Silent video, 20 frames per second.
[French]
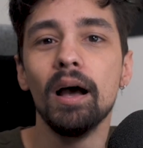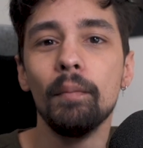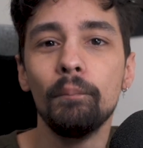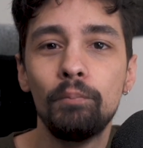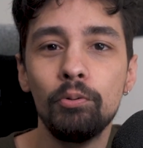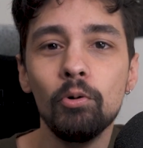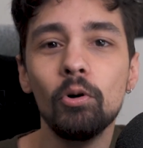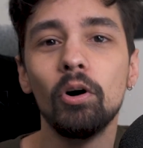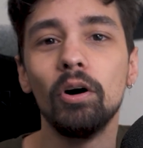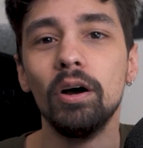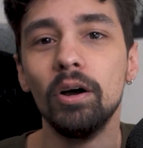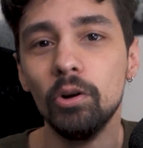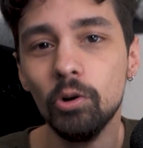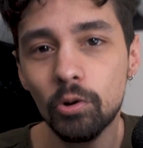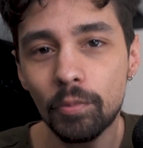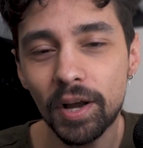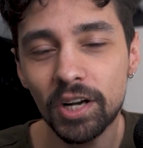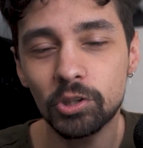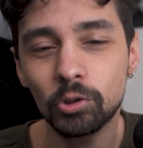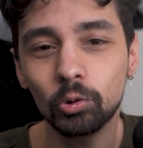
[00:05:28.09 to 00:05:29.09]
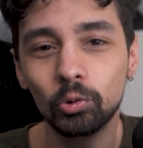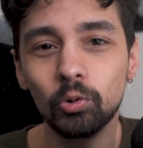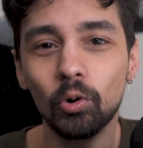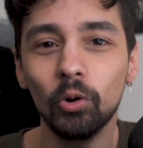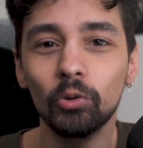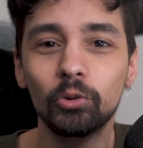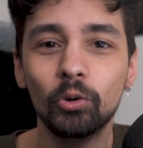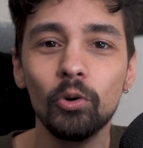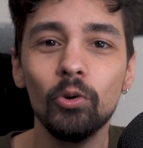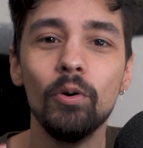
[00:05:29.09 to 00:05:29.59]
pour le match retour
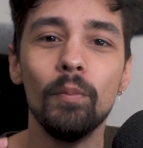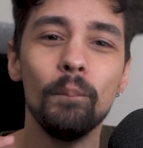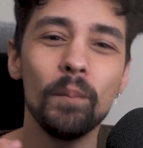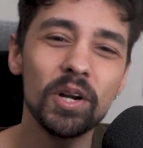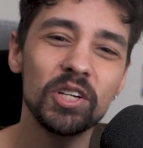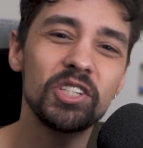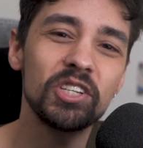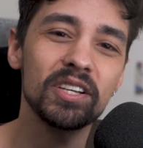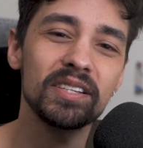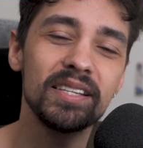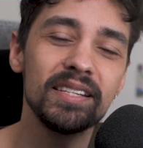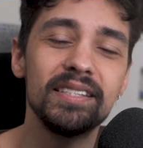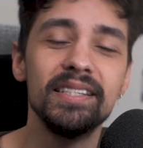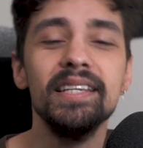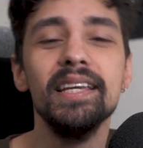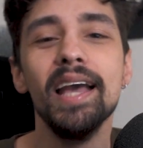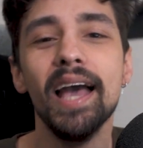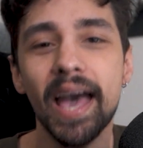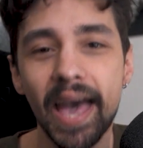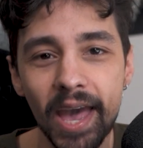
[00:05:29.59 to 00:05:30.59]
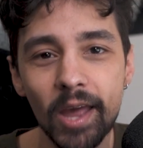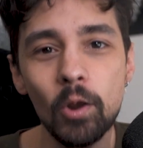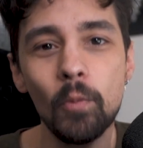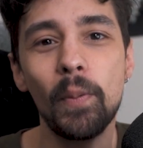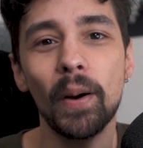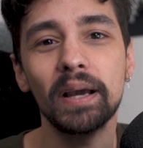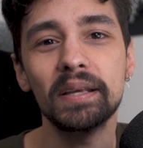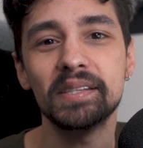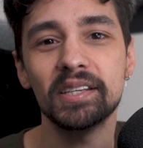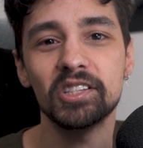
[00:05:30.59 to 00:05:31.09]
entre Manchester City et le
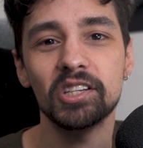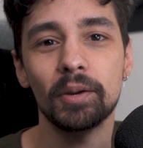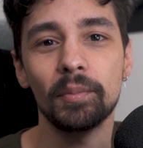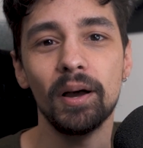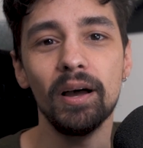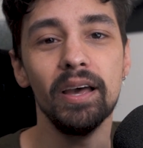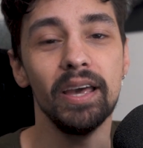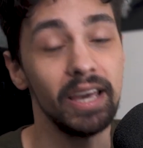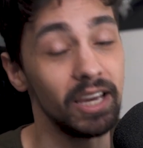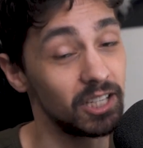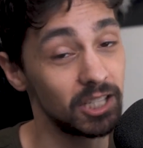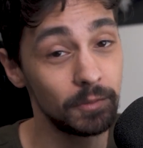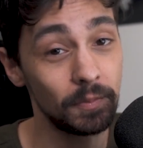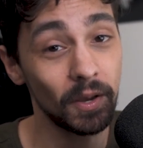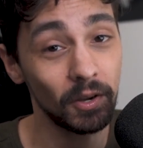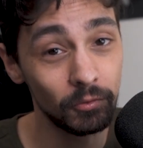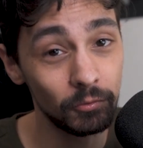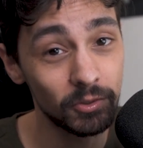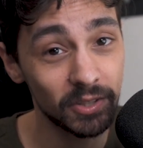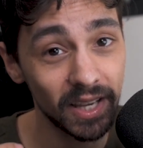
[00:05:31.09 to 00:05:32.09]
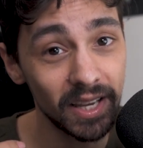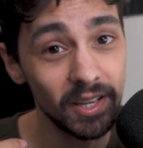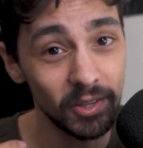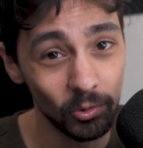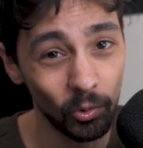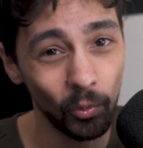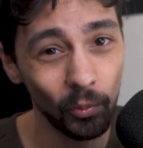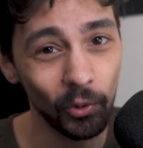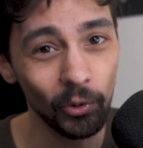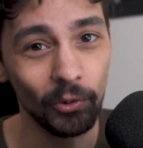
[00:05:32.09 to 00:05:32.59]
Paris Saint-Germain. Et j'espère que vous serez
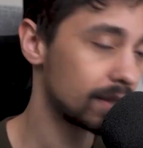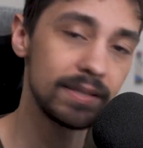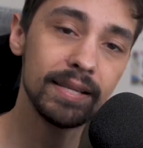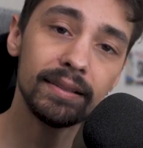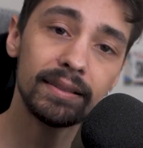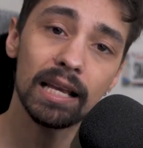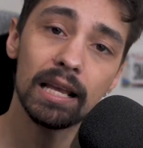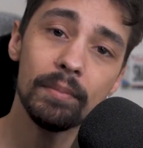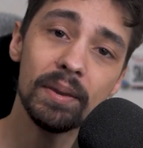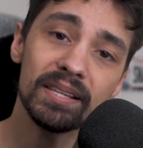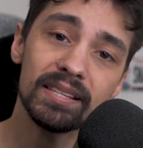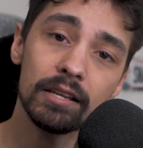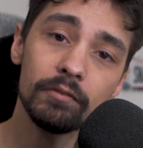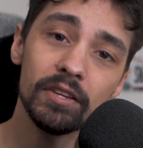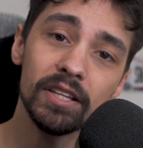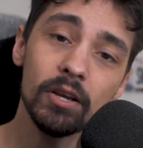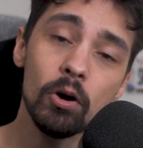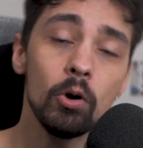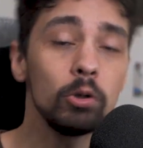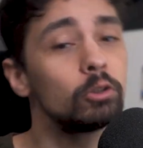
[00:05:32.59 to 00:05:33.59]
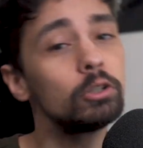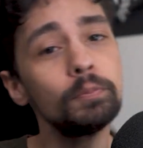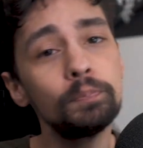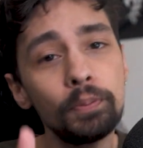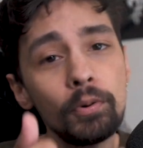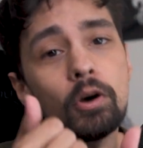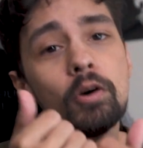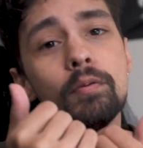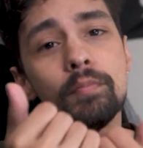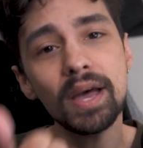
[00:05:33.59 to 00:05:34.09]
nombreux. Si t'as aimé cette vidéo, tu
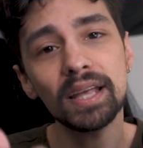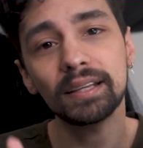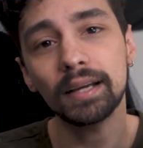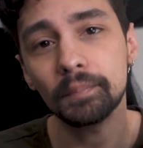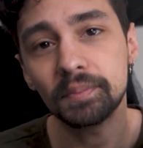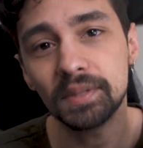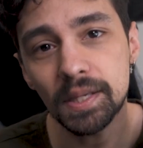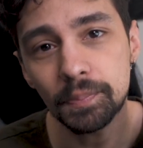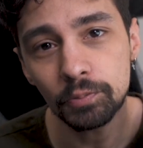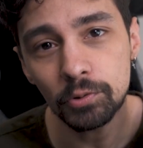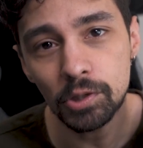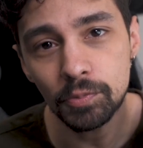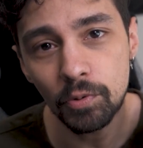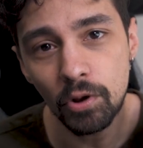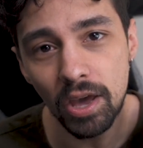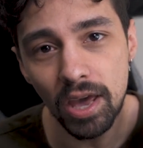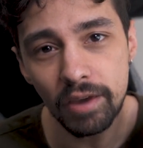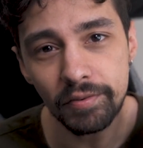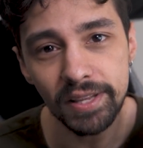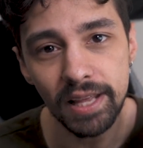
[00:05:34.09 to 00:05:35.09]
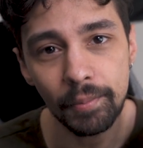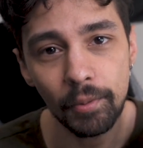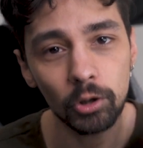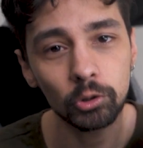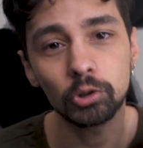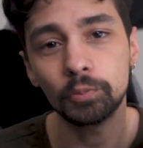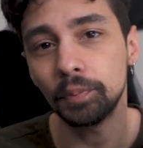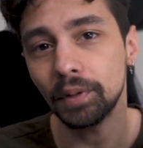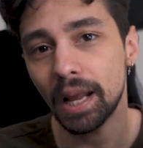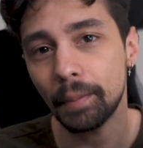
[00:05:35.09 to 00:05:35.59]
peux mettre un petit pouce bleu évidemment,
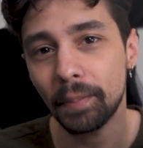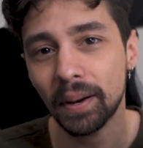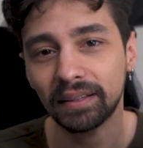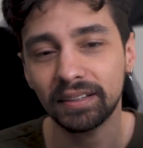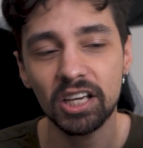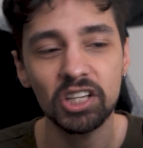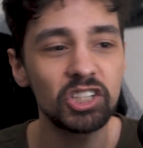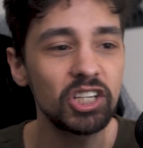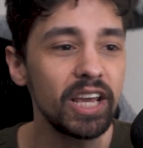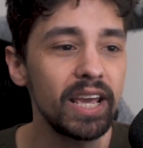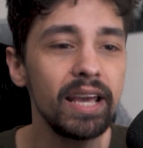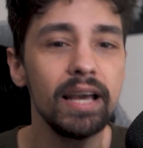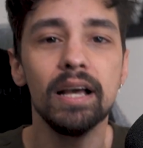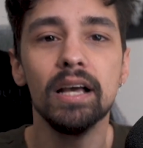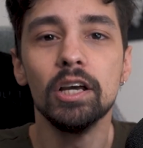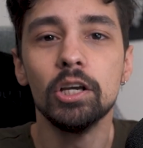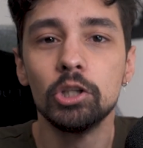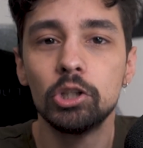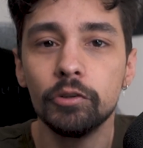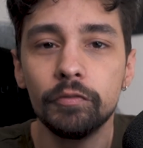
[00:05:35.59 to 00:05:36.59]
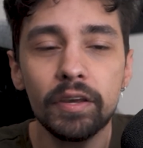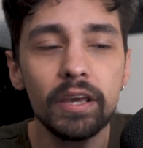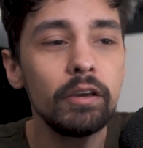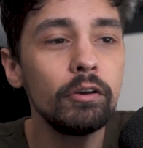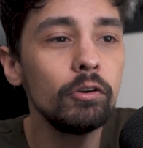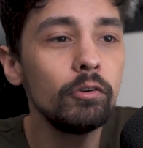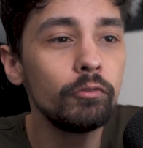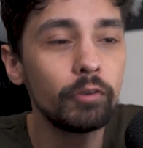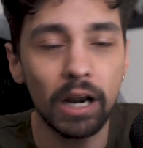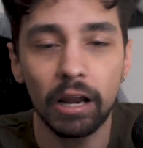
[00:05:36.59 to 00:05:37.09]
tu peux la partager. Je vais
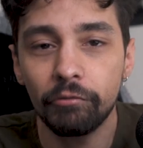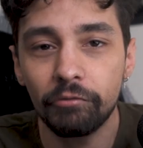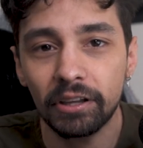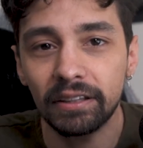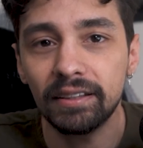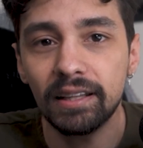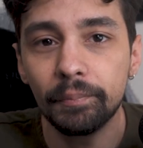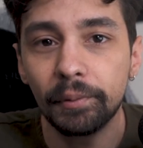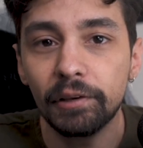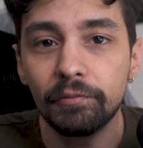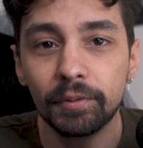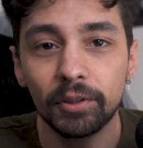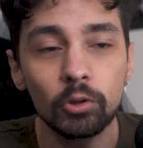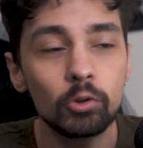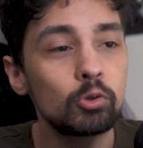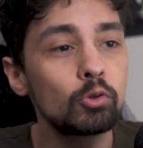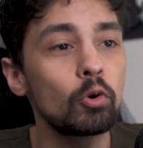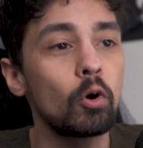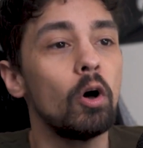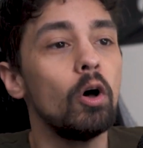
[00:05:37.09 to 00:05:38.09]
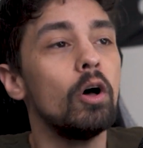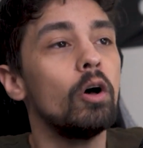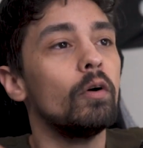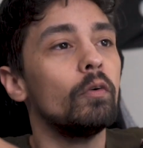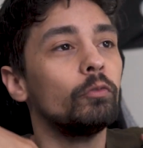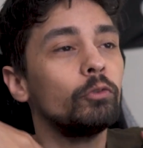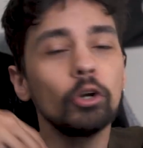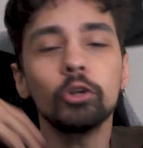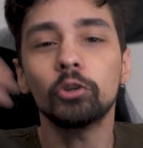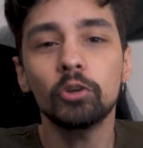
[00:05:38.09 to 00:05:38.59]
euh, voilà faire des débriefs maintenant sur
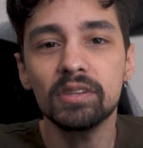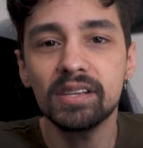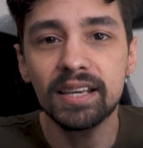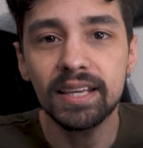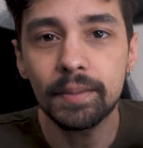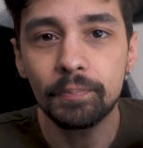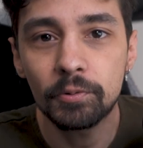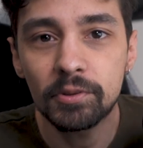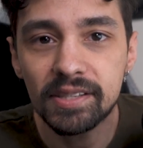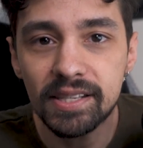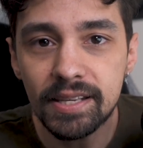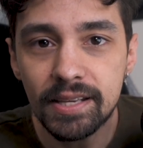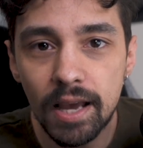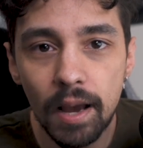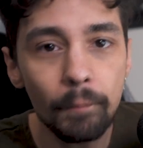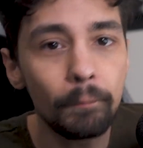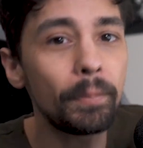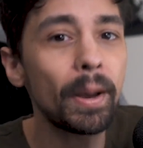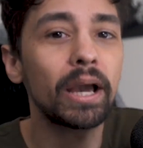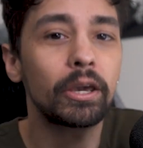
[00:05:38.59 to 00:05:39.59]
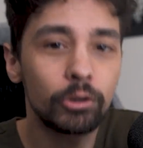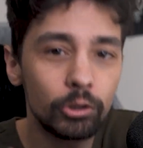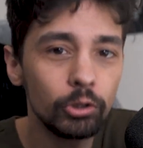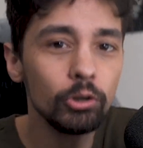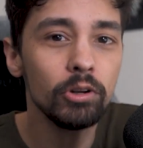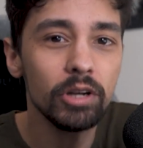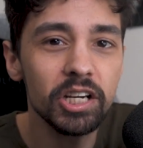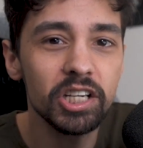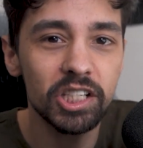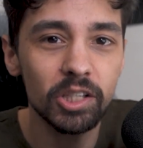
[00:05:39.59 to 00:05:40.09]
d'autres équipes aussi, hein. pas que
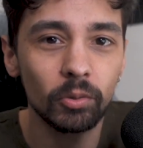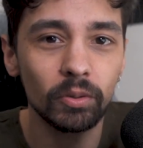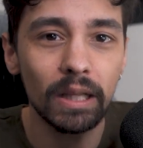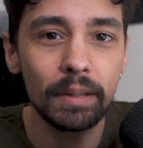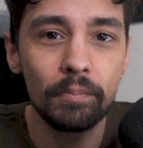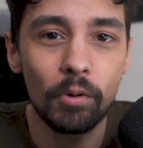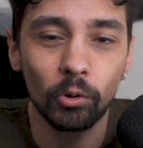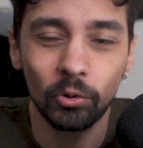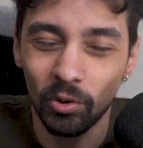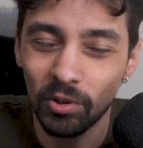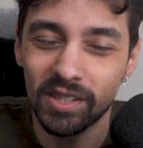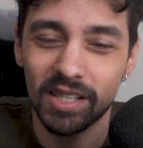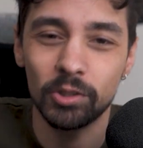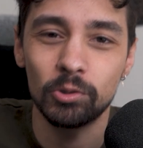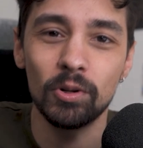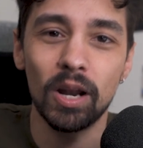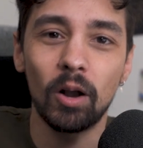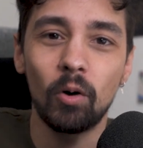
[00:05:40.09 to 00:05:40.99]
les Girondins de Bordeaux, ça tu l'as